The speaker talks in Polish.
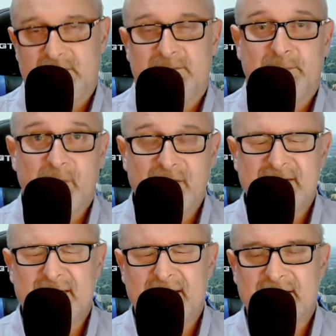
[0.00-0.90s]

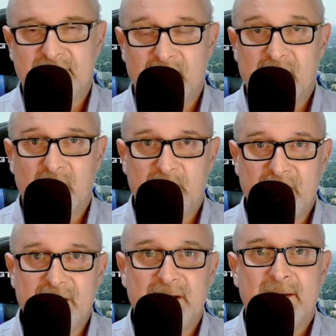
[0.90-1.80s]
powiedzenia swojej
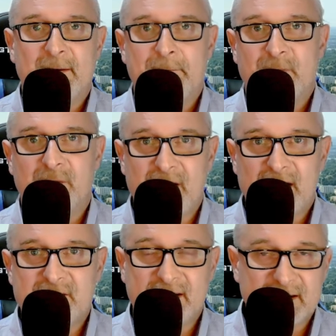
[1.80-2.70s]
opinii, do
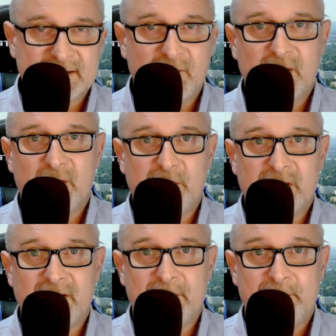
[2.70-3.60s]
wyrażania swoich
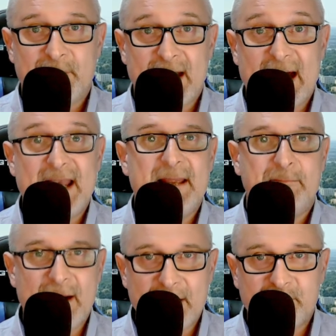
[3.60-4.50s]
opinii, ale
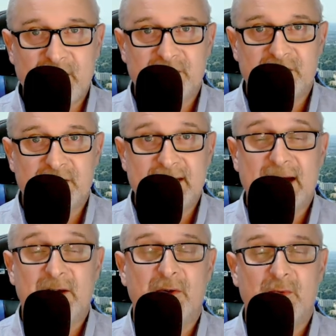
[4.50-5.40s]
papież
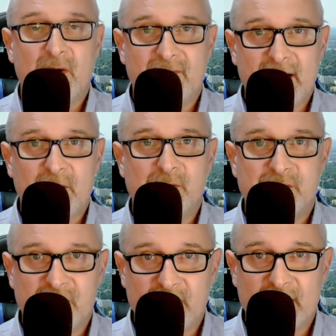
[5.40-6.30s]
jako głowa
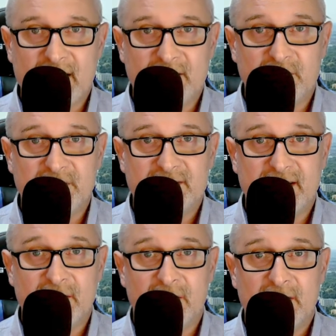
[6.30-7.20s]
Kościoła
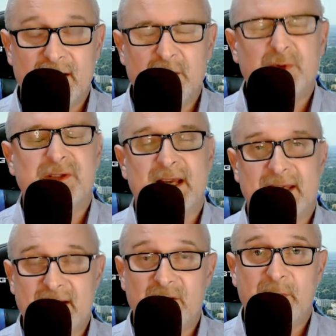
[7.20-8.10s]
katolickiego już
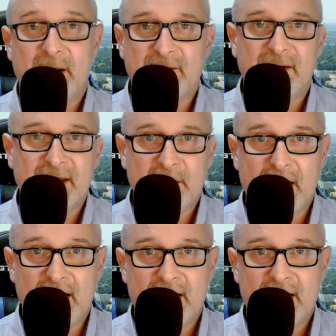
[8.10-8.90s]
takiego prawa nie ma.